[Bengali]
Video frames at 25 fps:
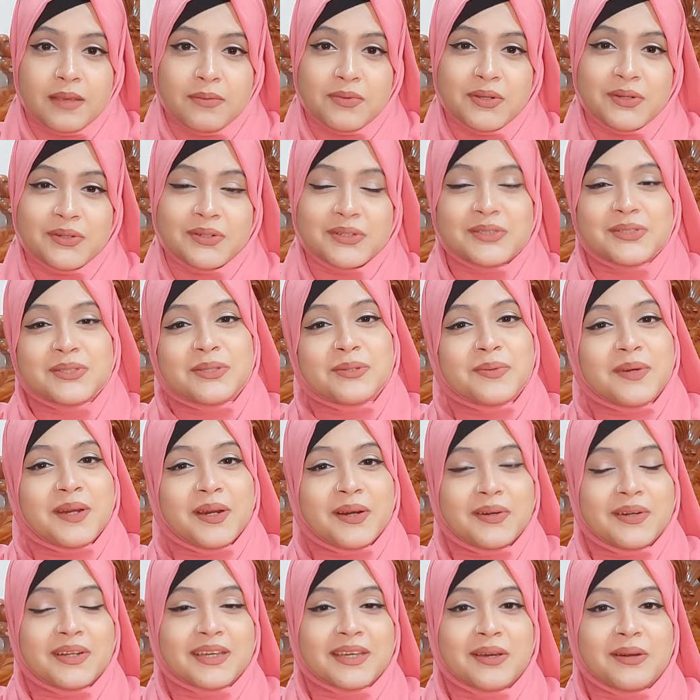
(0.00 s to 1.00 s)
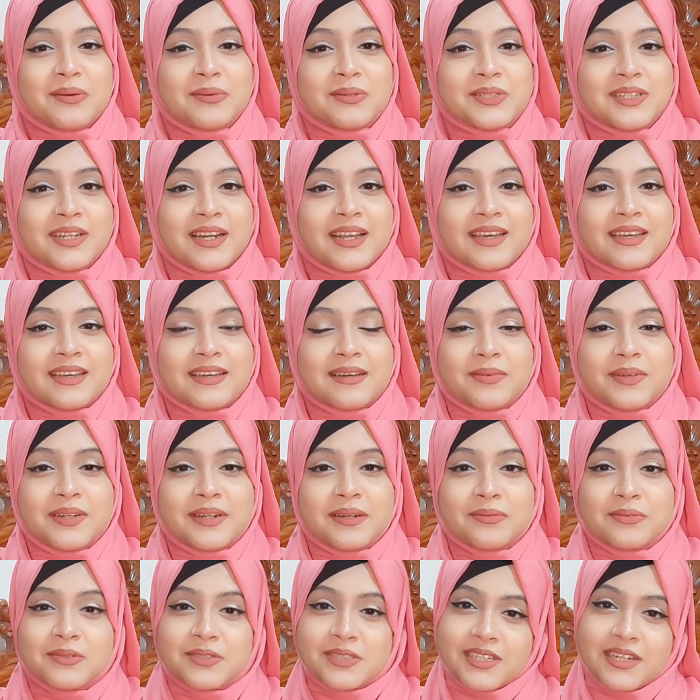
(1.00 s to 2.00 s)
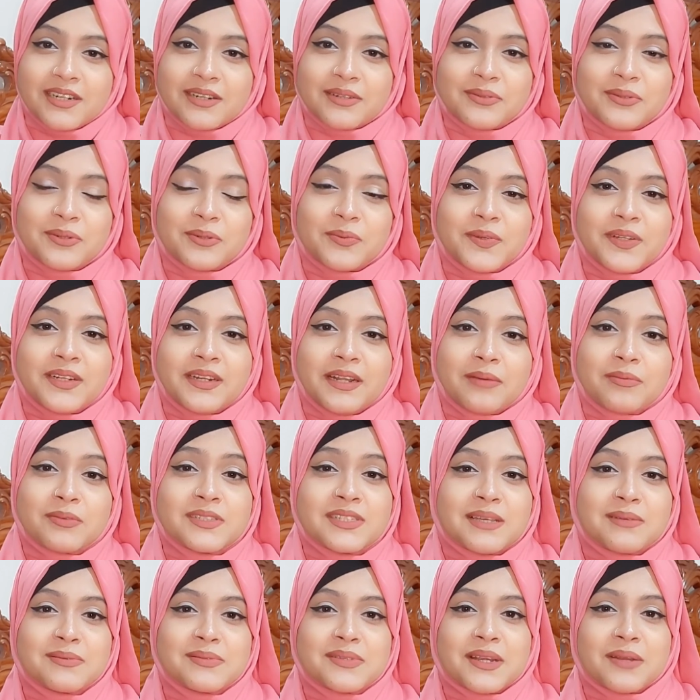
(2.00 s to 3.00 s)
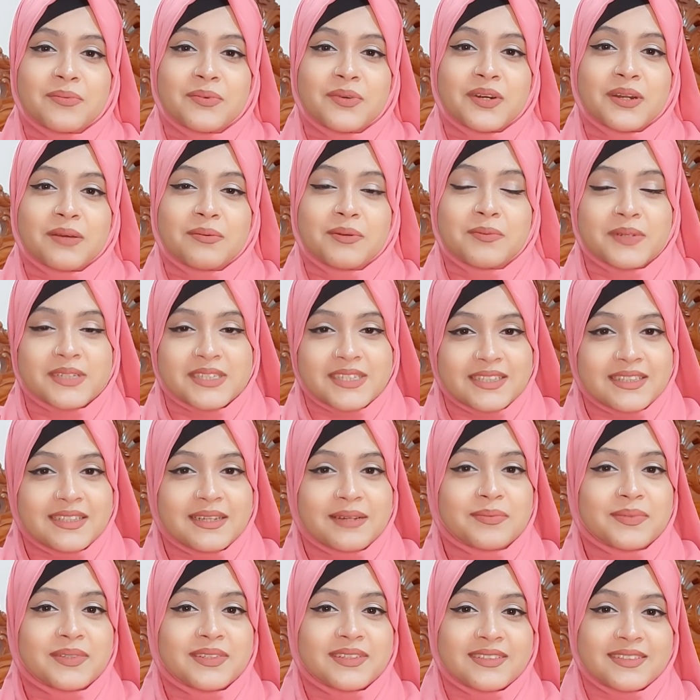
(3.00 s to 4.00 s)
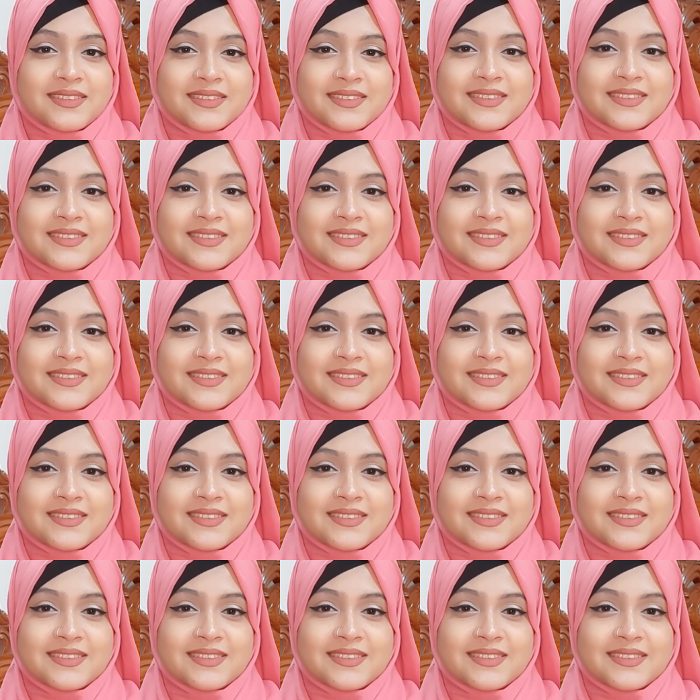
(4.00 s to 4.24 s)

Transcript: ভিডিওটি যদি ভালো লাগে অবশ্যই লাইক কমেন্ট এবং শেয়ার করবেন এবং সাবস্ক্রাইব করে আমার পাশেই থাকবেন